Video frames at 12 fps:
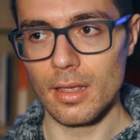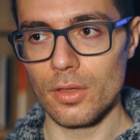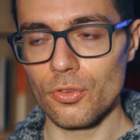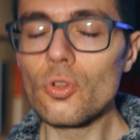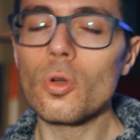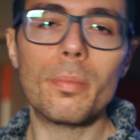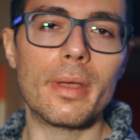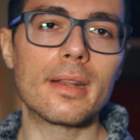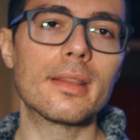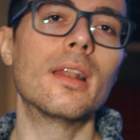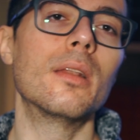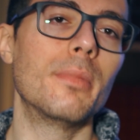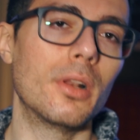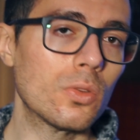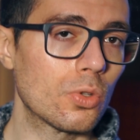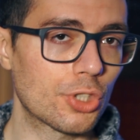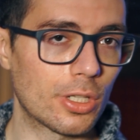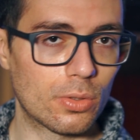scoperte nel
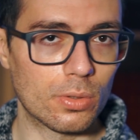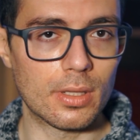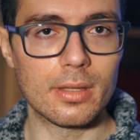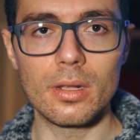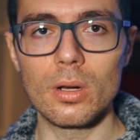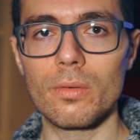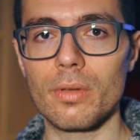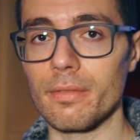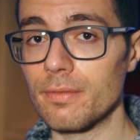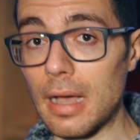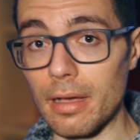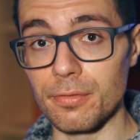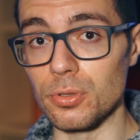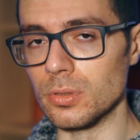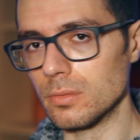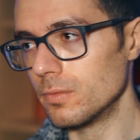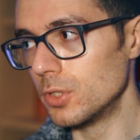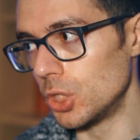1889 a
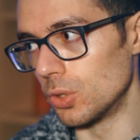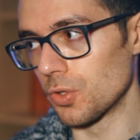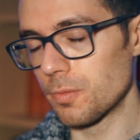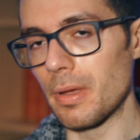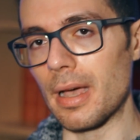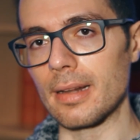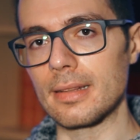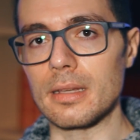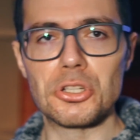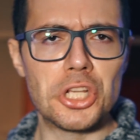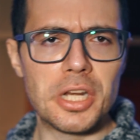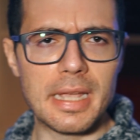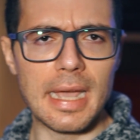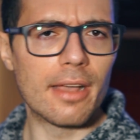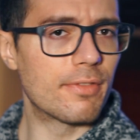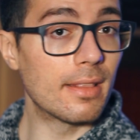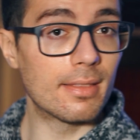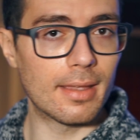Bafio, vicino Sparta, circa
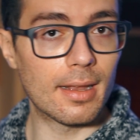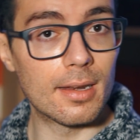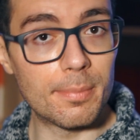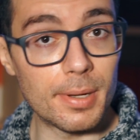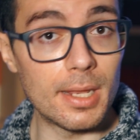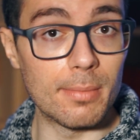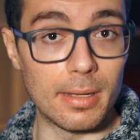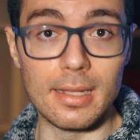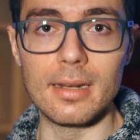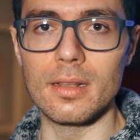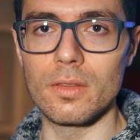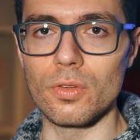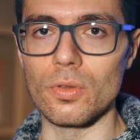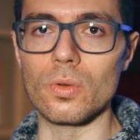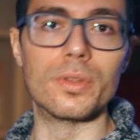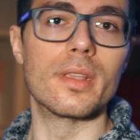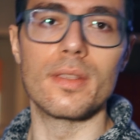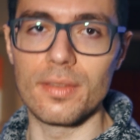20 anni prima dell'inizio
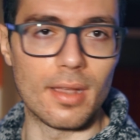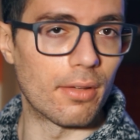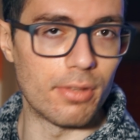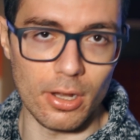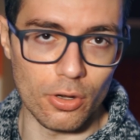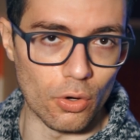degli scavi a